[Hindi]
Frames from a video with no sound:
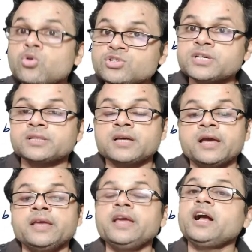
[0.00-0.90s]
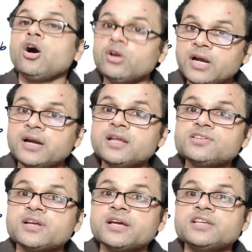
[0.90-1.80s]
हो सकता है एक और
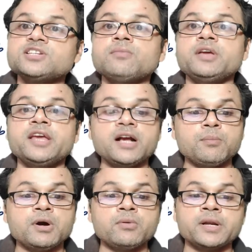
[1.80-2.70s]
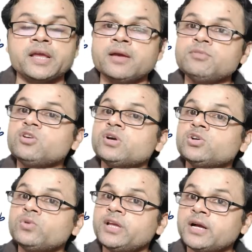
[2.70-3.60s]
कंडीशन है जब ए का पावर एम इक्वल
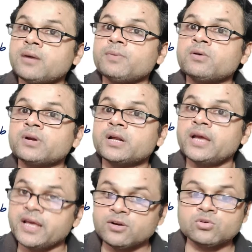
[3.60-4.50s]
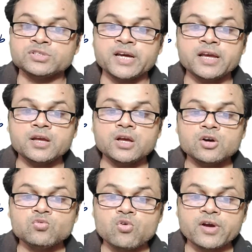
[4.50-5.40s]
टू ए का पावर एन हो जाए
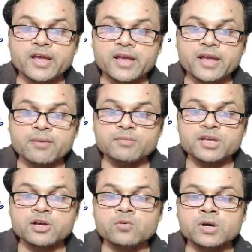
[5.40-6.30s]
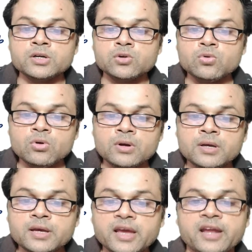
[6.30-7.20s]
वो है एम इक्वल टू
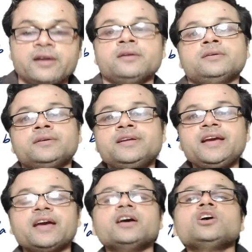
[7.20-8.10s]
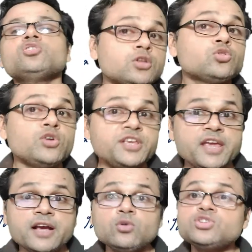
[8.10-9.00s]
एन ठीक है तो
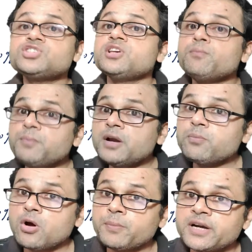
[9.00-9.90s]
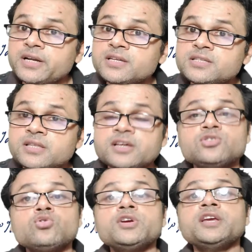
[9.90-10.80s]
ये कुछ सिंपल प्रॉपर्टीज थे
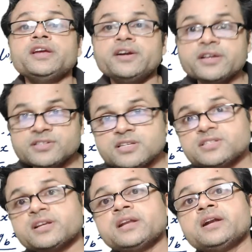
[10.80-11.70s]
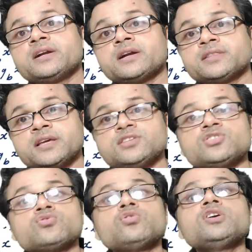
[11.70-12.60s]
जो कि इंडिसेस से रिलेटेड थे
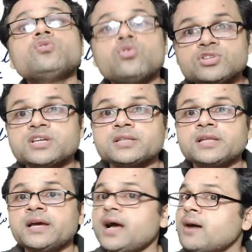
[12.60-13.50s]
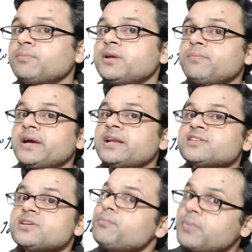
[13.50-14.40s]
जिसको कि हो सकता है आपने पहले
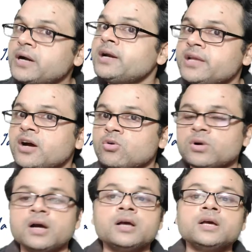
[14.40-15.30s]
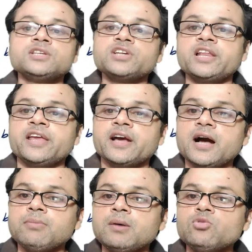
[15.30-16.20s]
से पढ़ लिया होगा चलिए
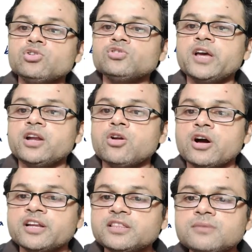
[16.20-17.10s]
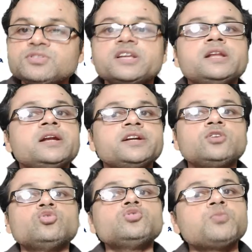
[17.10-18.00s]
अब हम लोग जो है लॉगरिथम से
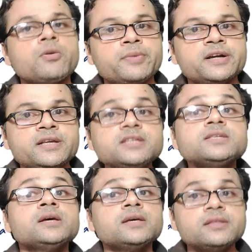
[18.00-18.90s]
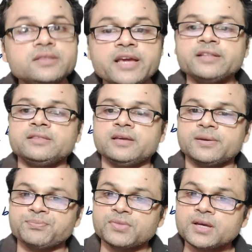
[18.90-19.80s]
रिलेटेड कुछ प्रॉपर्टीज देखते हैं